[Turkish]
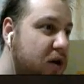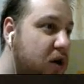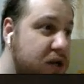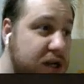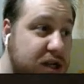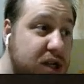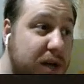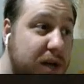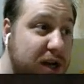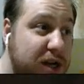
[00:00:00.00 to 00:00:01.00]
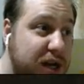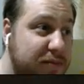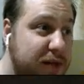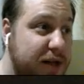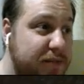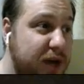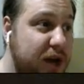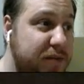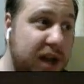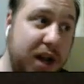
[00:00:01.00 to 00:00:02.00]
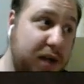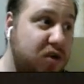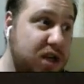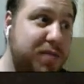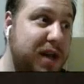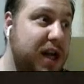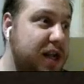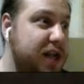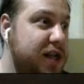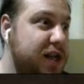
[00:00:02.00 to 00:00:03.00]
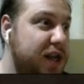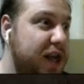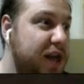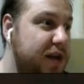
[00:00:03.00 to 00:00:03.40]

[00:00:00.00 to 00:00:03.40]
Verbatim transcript: Onu da sizle paylaşayım dedim yani. Ben dedim orası bataklıktır diye.